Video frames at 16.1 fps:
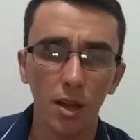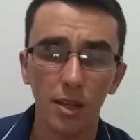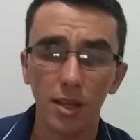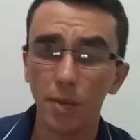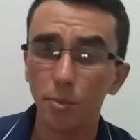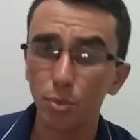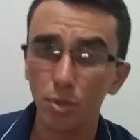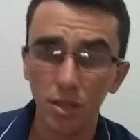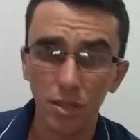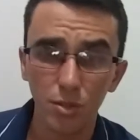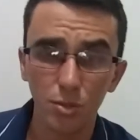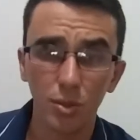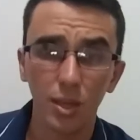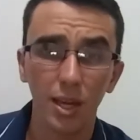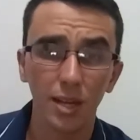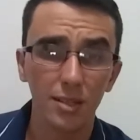E é por
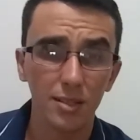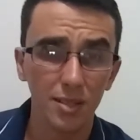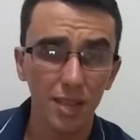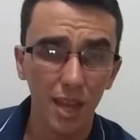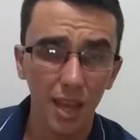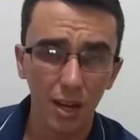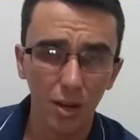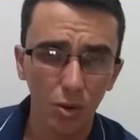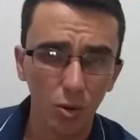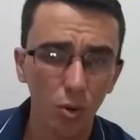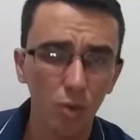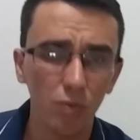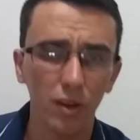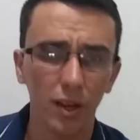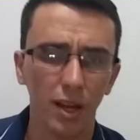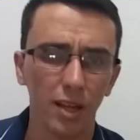isso que ela se
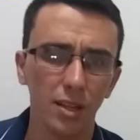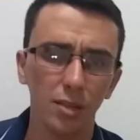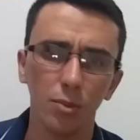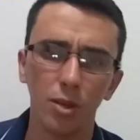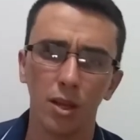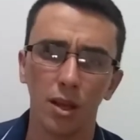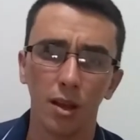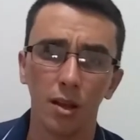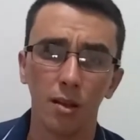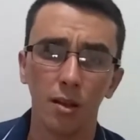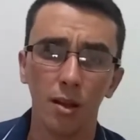renova a cada manhã,